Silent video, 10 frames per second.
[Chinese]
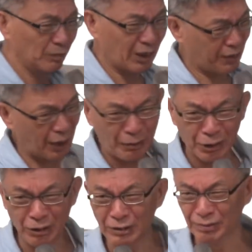那沙
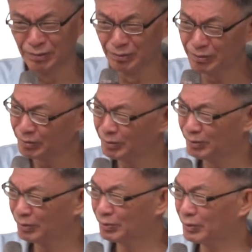漠中，
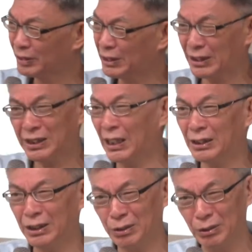在希腊
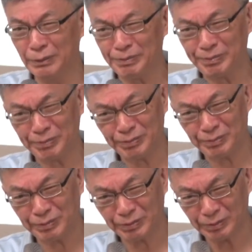地
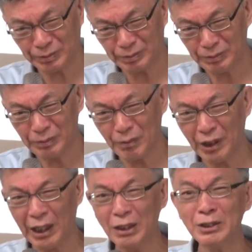
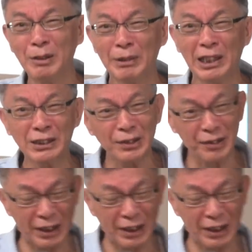区，I wanna，Miletus